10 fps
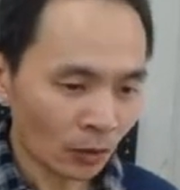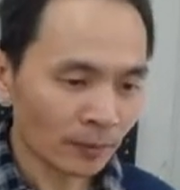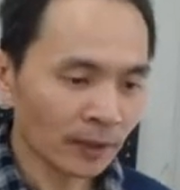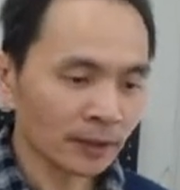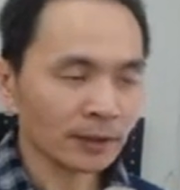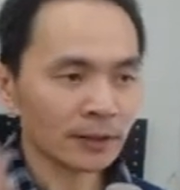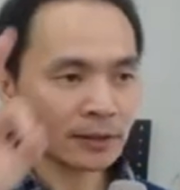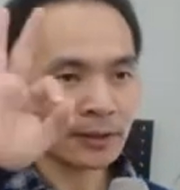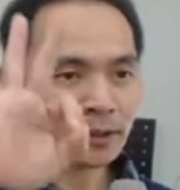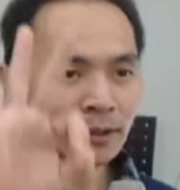们
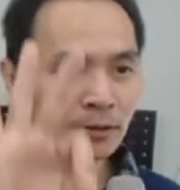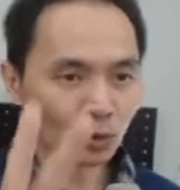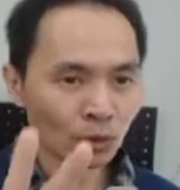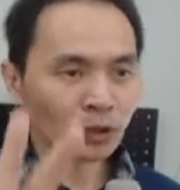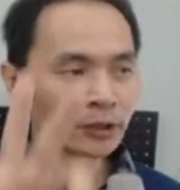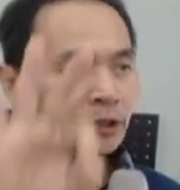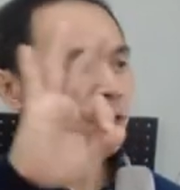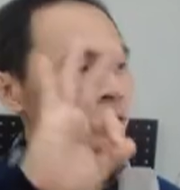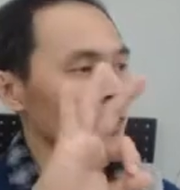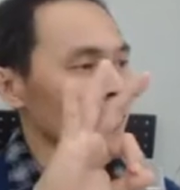如果是
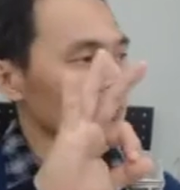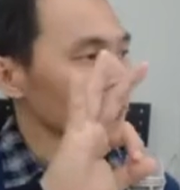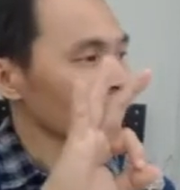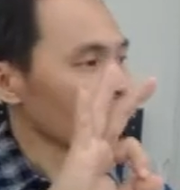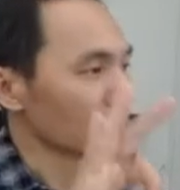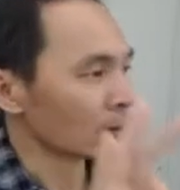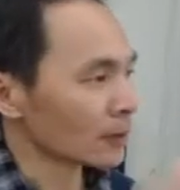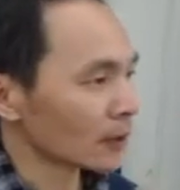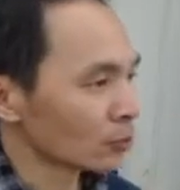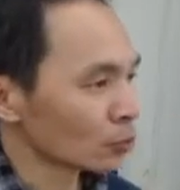这种免
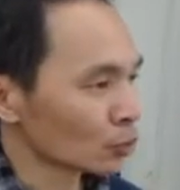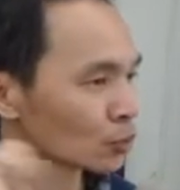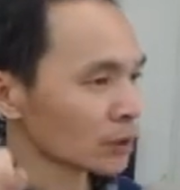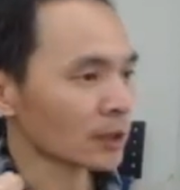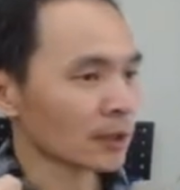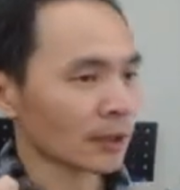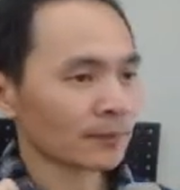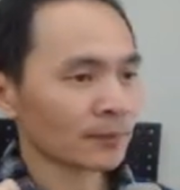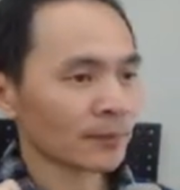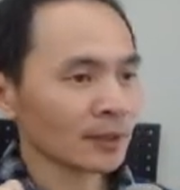注册的，
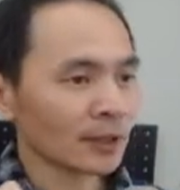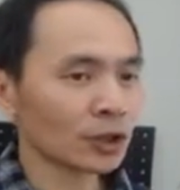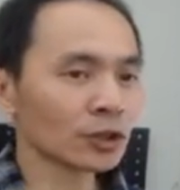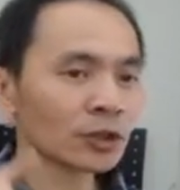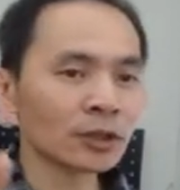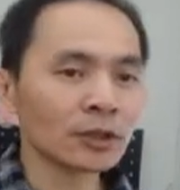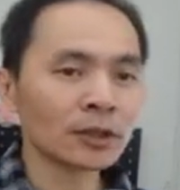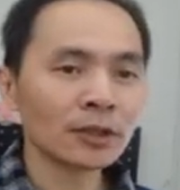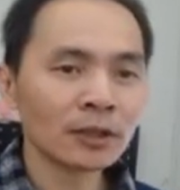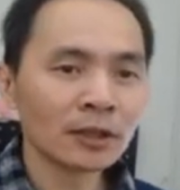也就是